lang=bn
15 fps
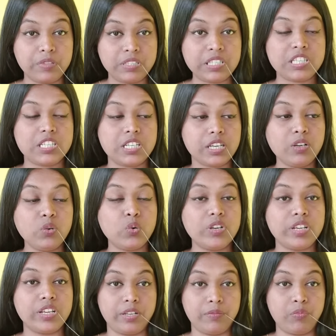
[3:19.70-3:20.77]
জিনিসটাকে
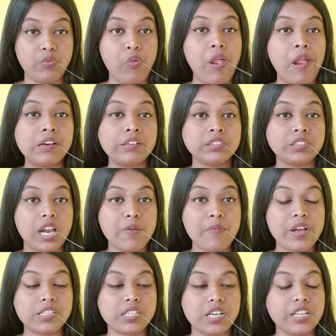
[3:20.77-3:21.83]
ঘুরিয়ে নেব তার
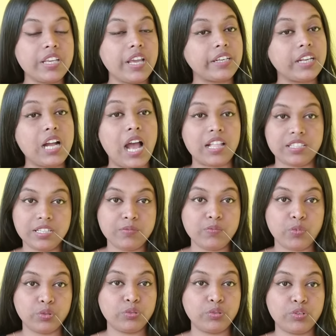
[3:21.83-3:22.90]
মাঝখানে কি একটা কাঁচির
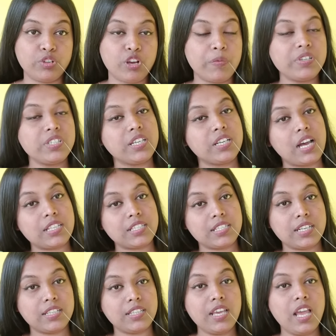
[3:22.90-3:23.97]
মতো তৈরি হবে সেই
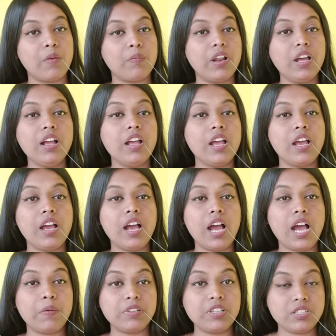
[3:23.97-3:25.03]
কাঁচিটা দিয়ে আমরা
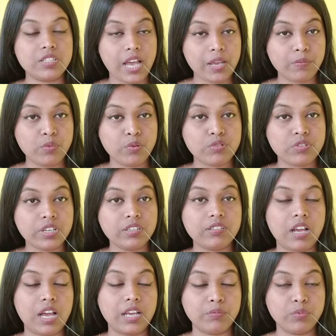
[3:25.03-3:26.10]
আমাদের যে আইব্রোসের
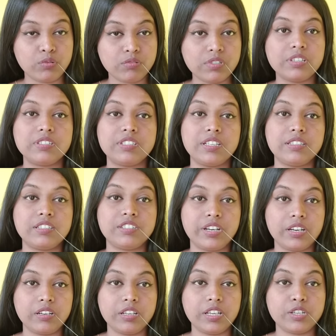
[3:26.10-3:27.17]
আইব্রোসের যে
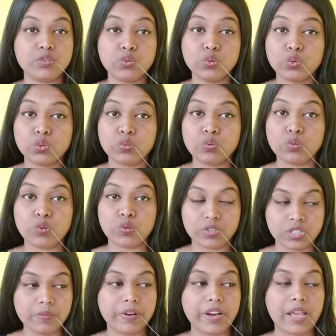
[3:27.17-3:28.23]
থ্রেডিংয়ের সুতোগুলো
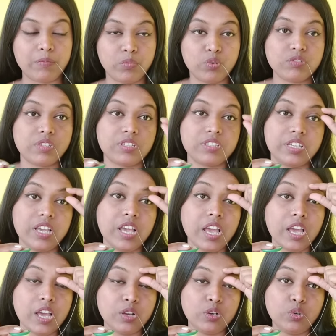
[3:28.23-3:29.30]
রয়েছে মানে আইব্রোসের যে
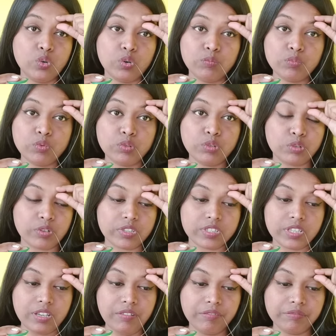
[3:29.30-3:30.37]
লোমগুলো
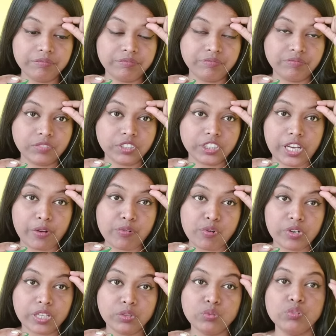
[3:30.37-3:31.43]
রয়েছে
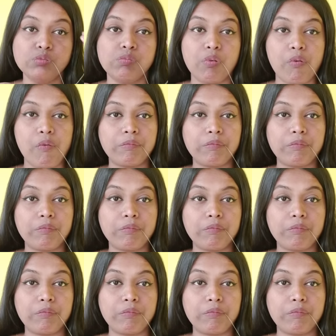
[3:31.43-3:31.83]
সেগুলোকে তুলব